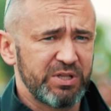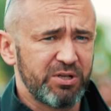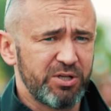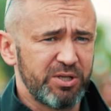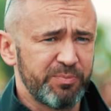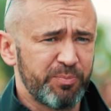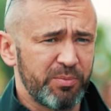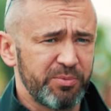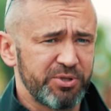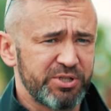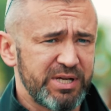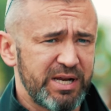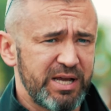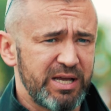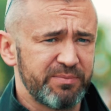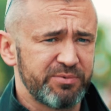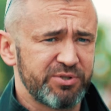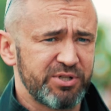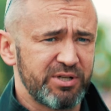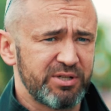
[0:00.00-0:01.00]
No i
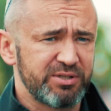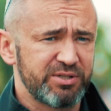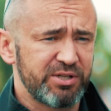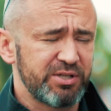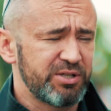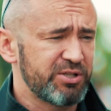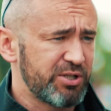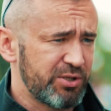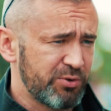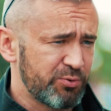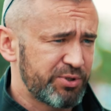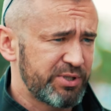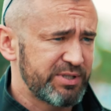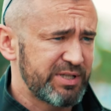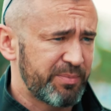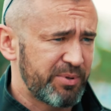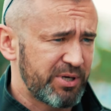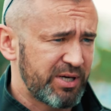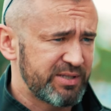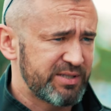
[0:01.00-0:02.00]
pomyślałem, że, że jeżeli już się
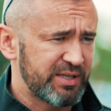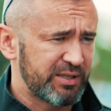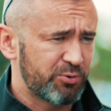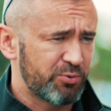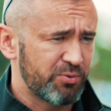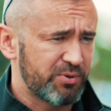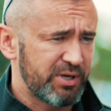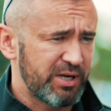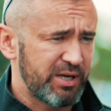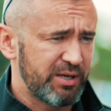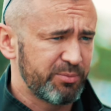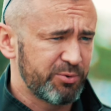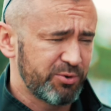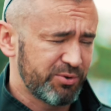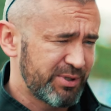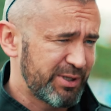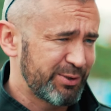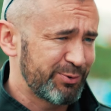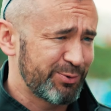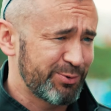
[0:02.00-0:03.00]
zabierać za true crime,
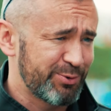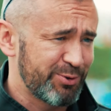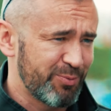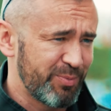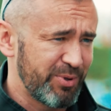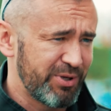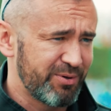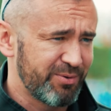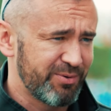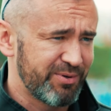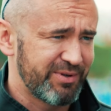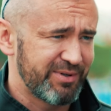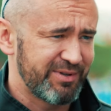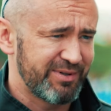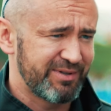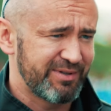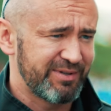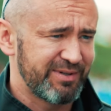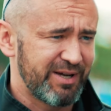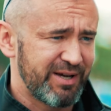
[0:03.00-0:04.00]
to od razu z grubej
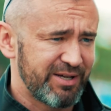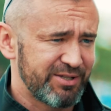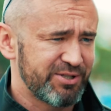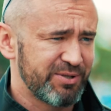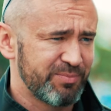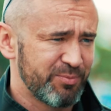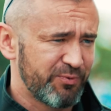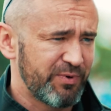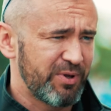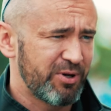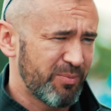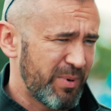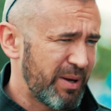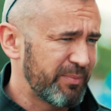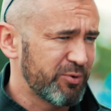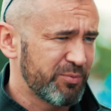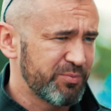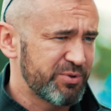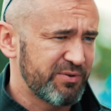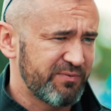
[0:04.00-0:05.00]
rury, a że mówię, no
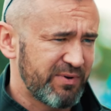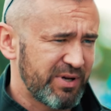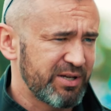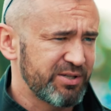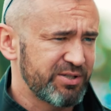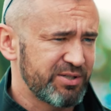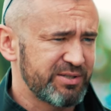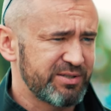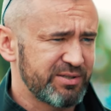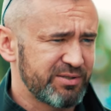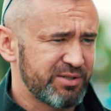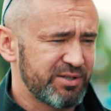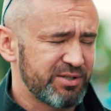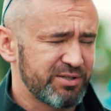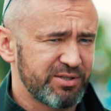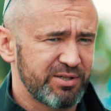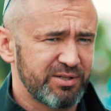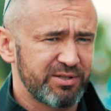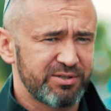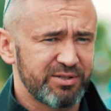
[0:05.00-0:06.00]
mam tą przewagę, że,
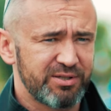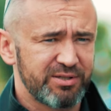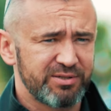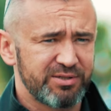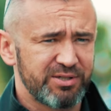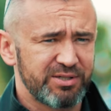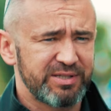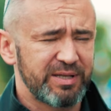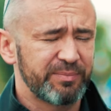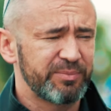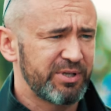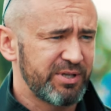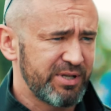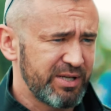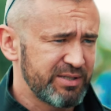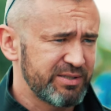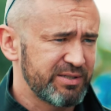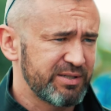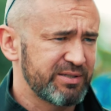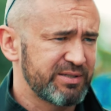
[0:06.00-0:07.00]
że, że, że, że znam ten
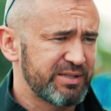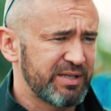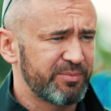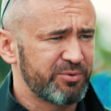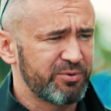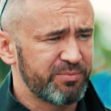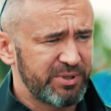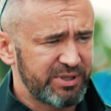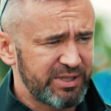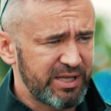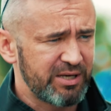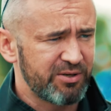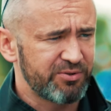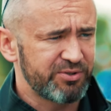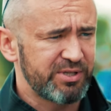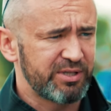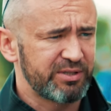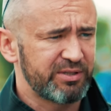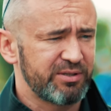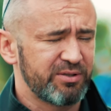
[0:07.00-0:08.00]
język, znam tą
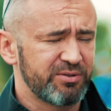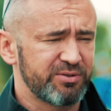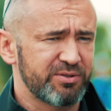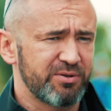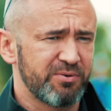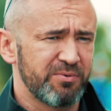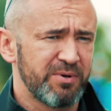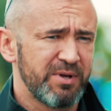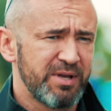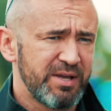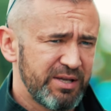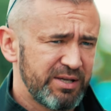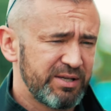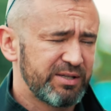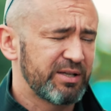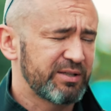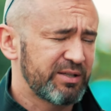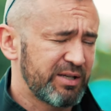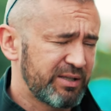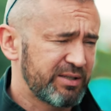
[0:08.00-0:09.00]
mentalność latynowską
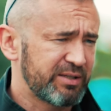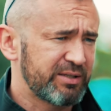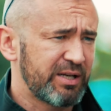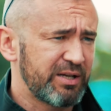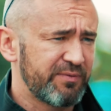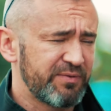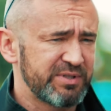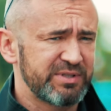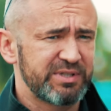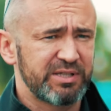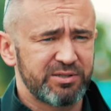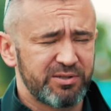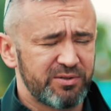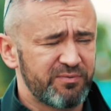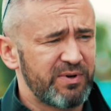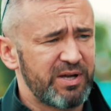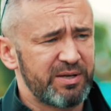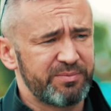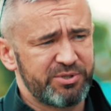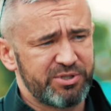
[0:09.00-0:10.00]
i tak dalej, i tak dalej, więc
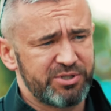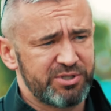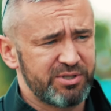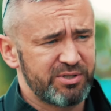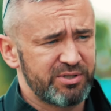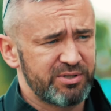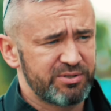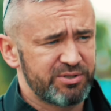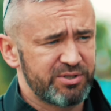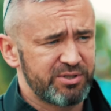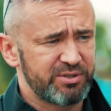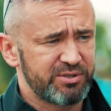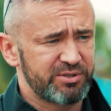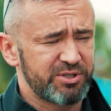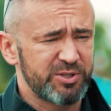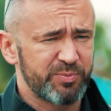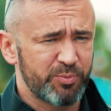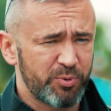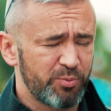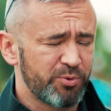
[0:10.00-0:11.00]
zdecydowałem się, że, że,
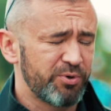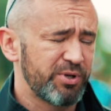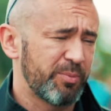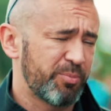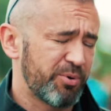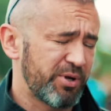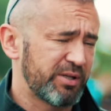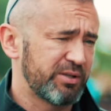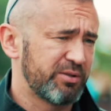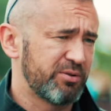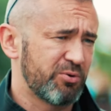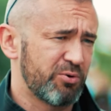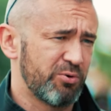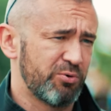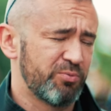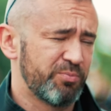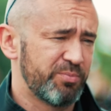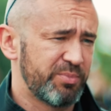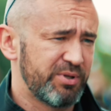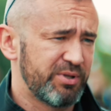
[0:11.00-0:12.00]
że spróbuję, pojadę do
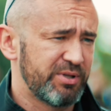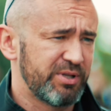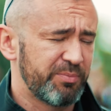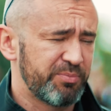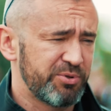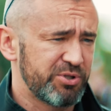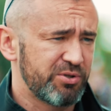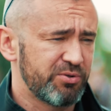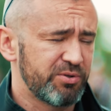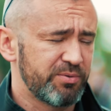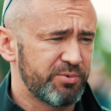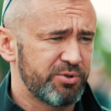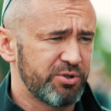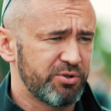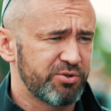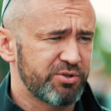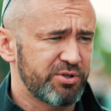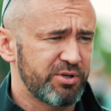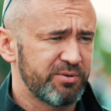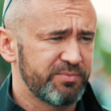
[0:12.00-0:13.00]
Kolumbii i napiszę o nim
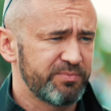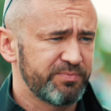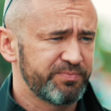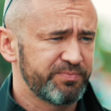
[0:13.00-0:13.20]
książkę.